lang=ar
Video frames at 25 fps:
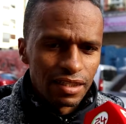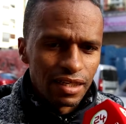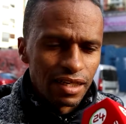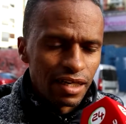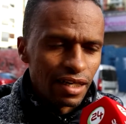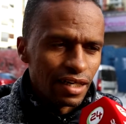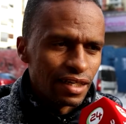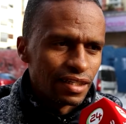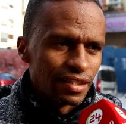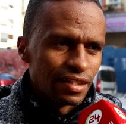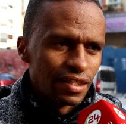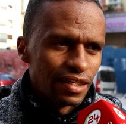
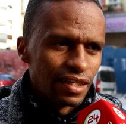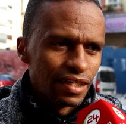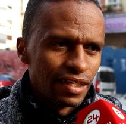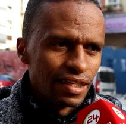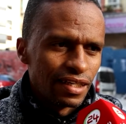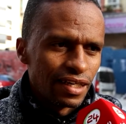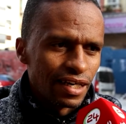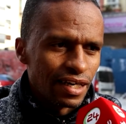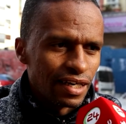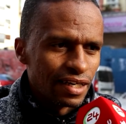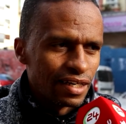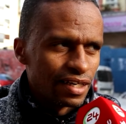الراي ديالي
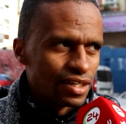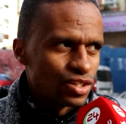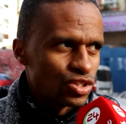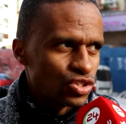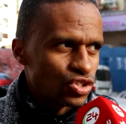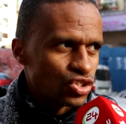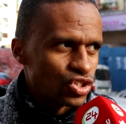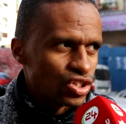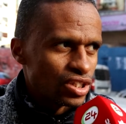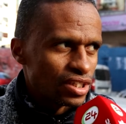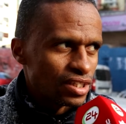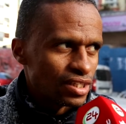الا كان هذا
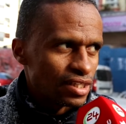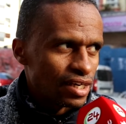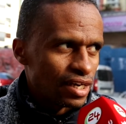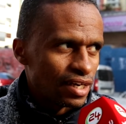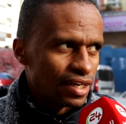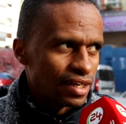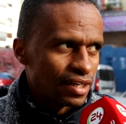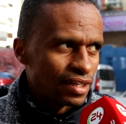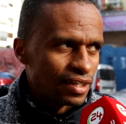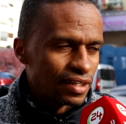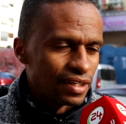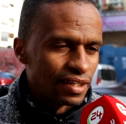الشيء
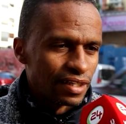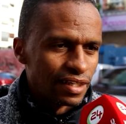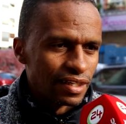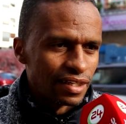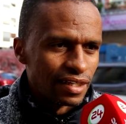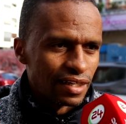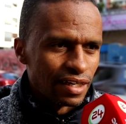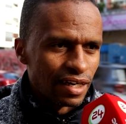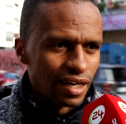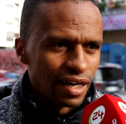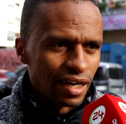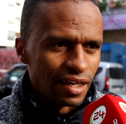صالح
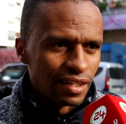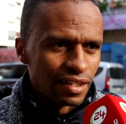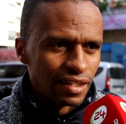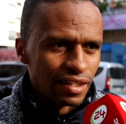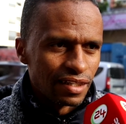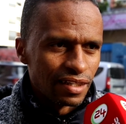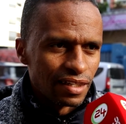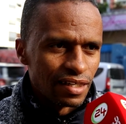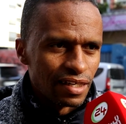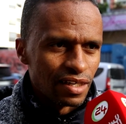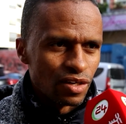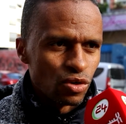يعني
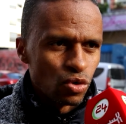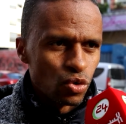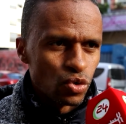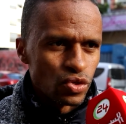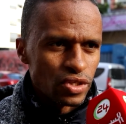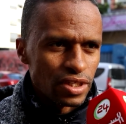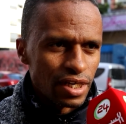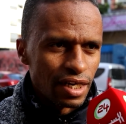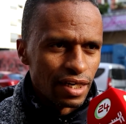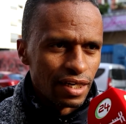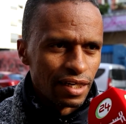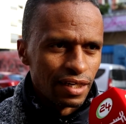غادي يكون
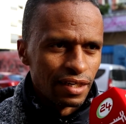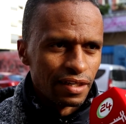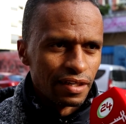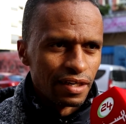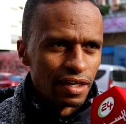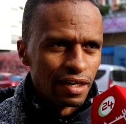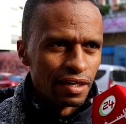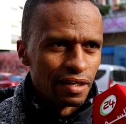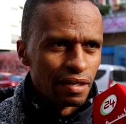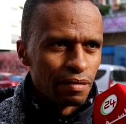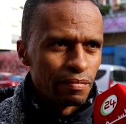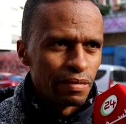صالح
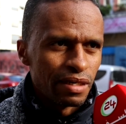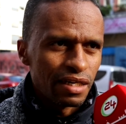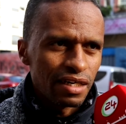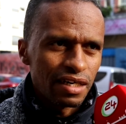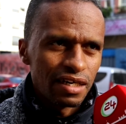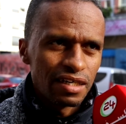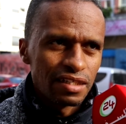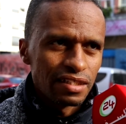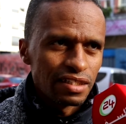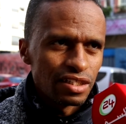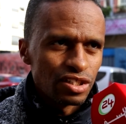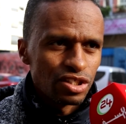لنا حنا ما
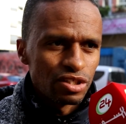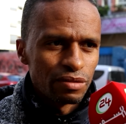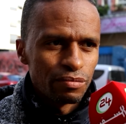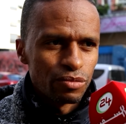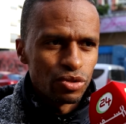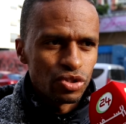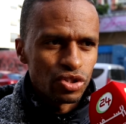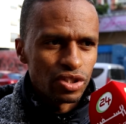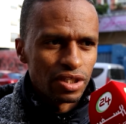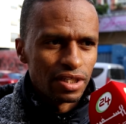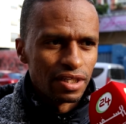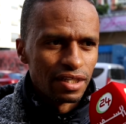كاين حتى شي
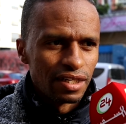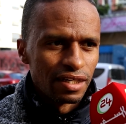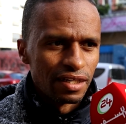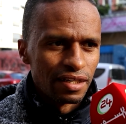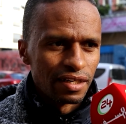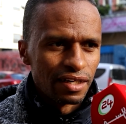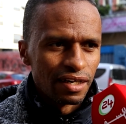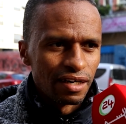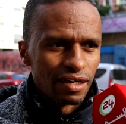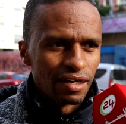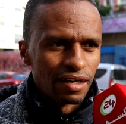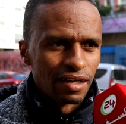مشكل
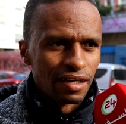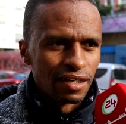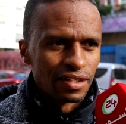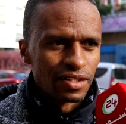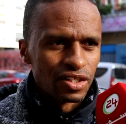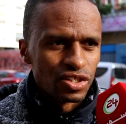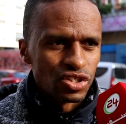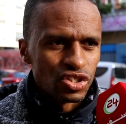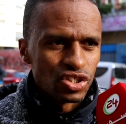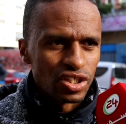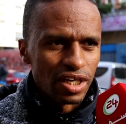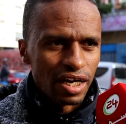لان هذاك
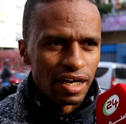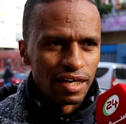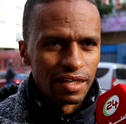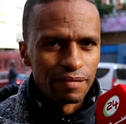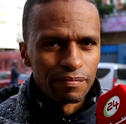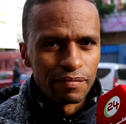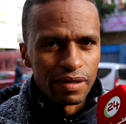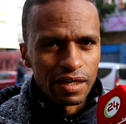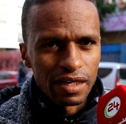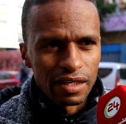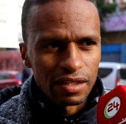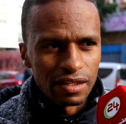الشيء
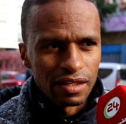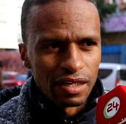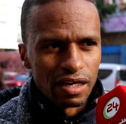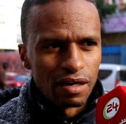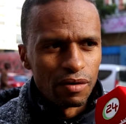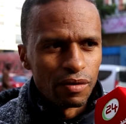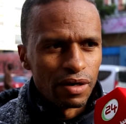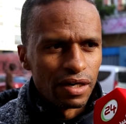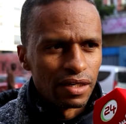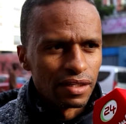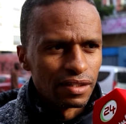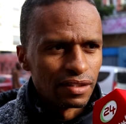غيمرضنا
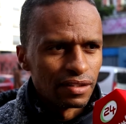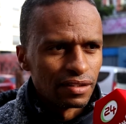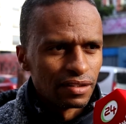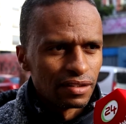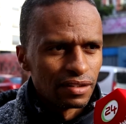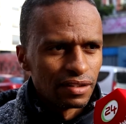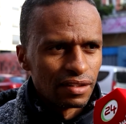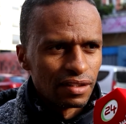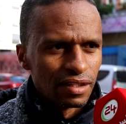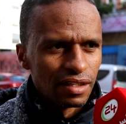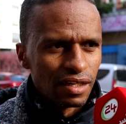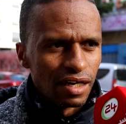وغي
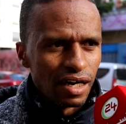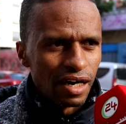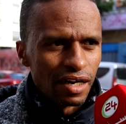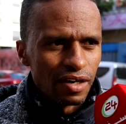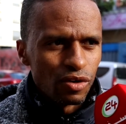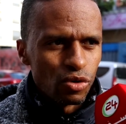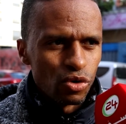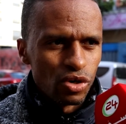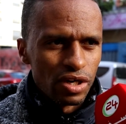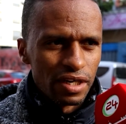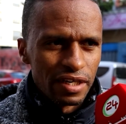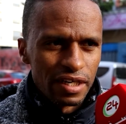
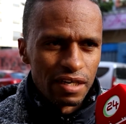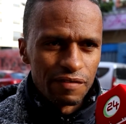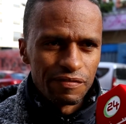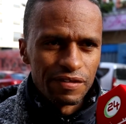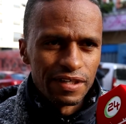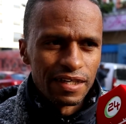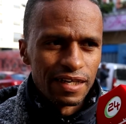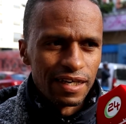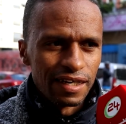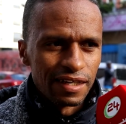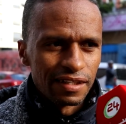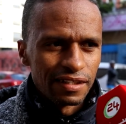غيكون لنا فيه
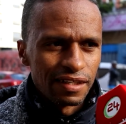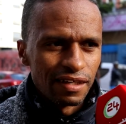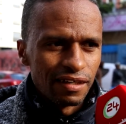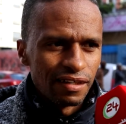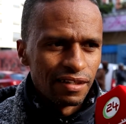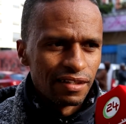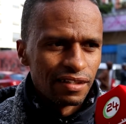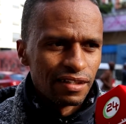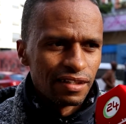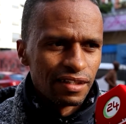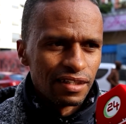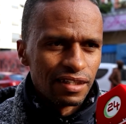الاذى
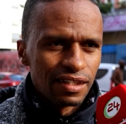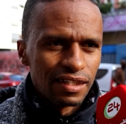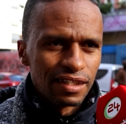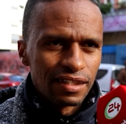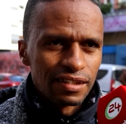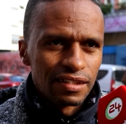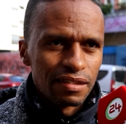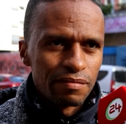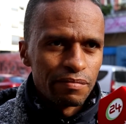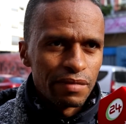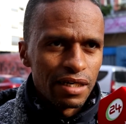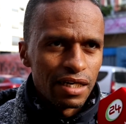
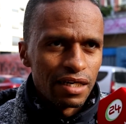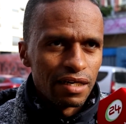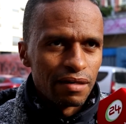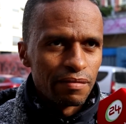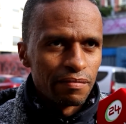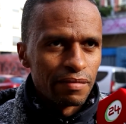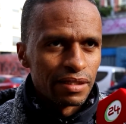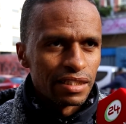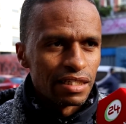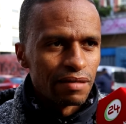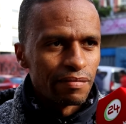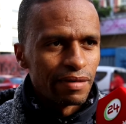اذا ما
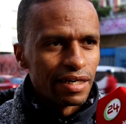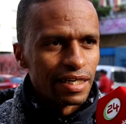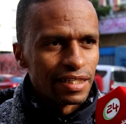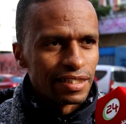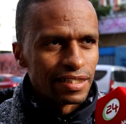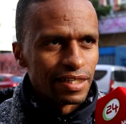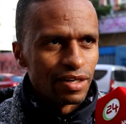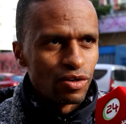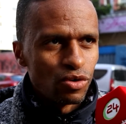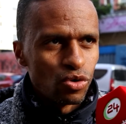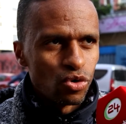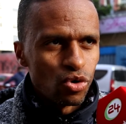مادام
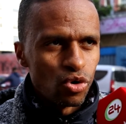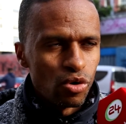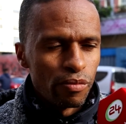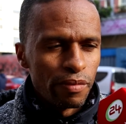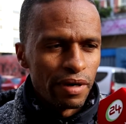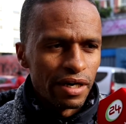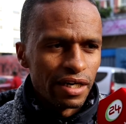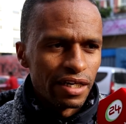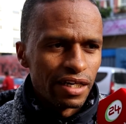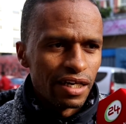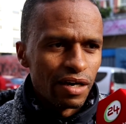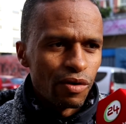قالتها الحكومه
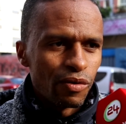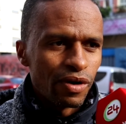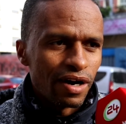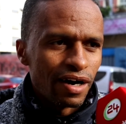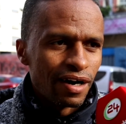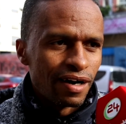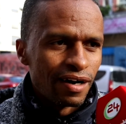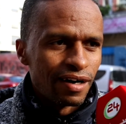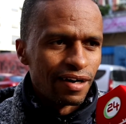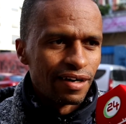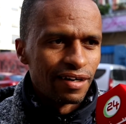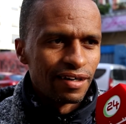الا
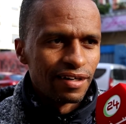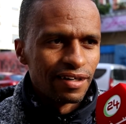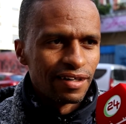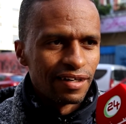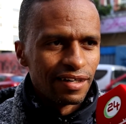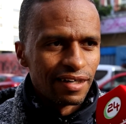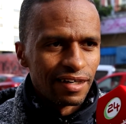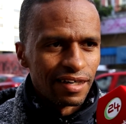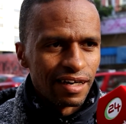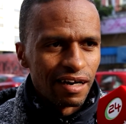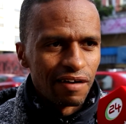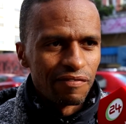وراها
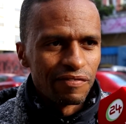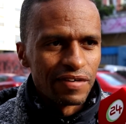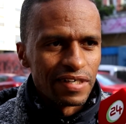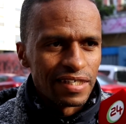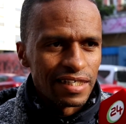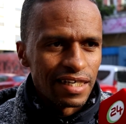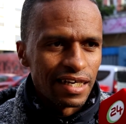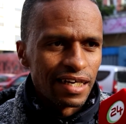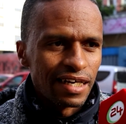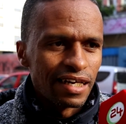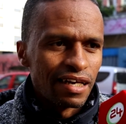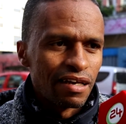راه في
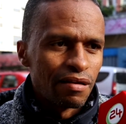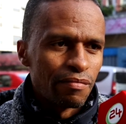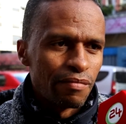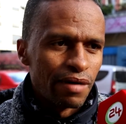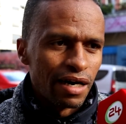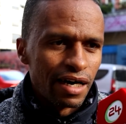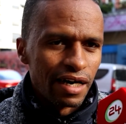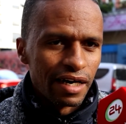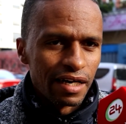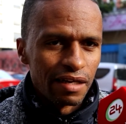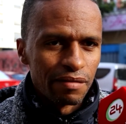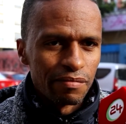صالح
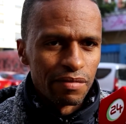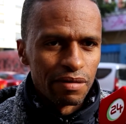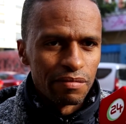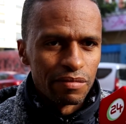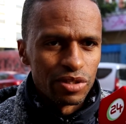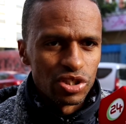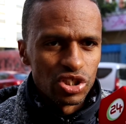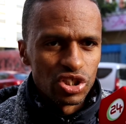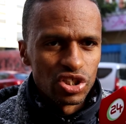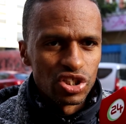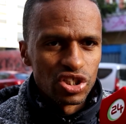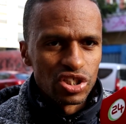للمغاربه
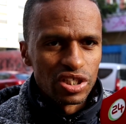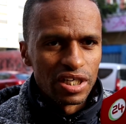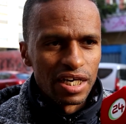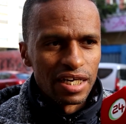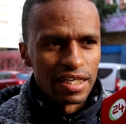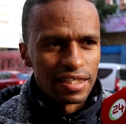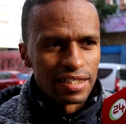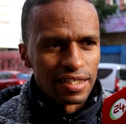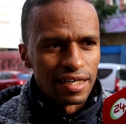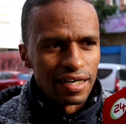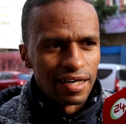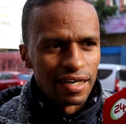ماشي
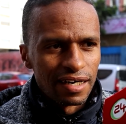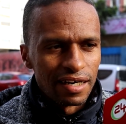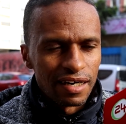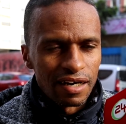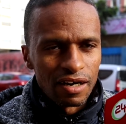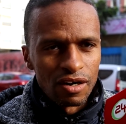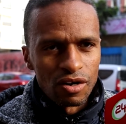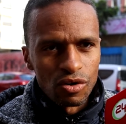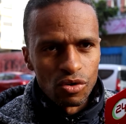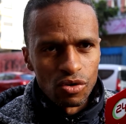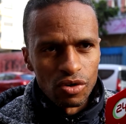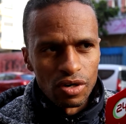
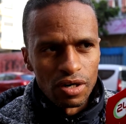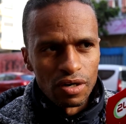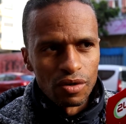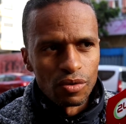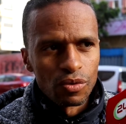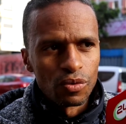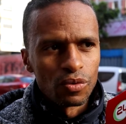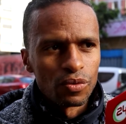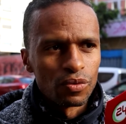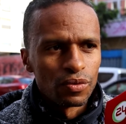قالتها هكاك